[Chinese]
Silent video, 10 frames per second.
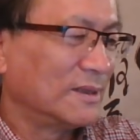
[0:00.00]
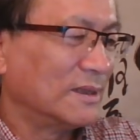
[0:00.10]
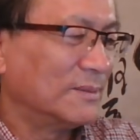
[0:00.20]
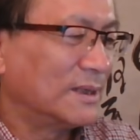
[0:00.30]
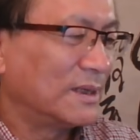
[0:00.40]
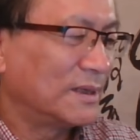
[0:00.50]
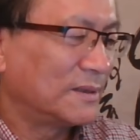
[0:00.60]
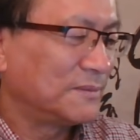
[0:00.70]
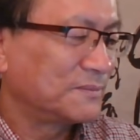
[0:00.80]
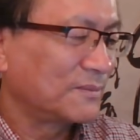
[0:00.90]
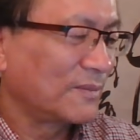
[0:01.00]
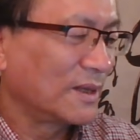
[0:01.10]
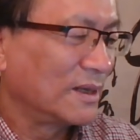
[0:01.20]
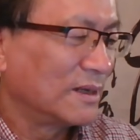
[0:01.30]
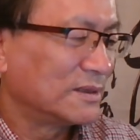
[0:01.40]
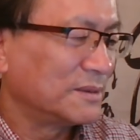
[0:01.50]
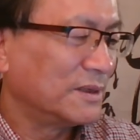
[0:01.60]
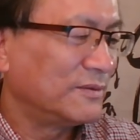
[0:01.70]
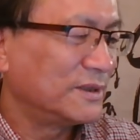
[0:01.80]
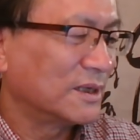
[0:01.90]
那么这
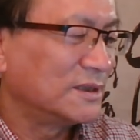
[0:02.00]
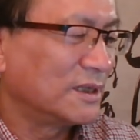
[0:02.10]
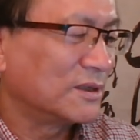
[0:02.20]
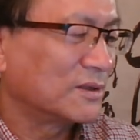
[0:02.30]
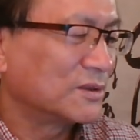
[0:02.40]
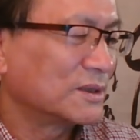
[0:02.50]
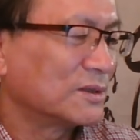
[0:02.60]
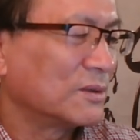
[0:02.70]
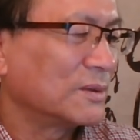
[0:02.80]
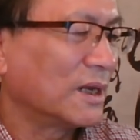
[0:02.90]
篇文章介绍说是从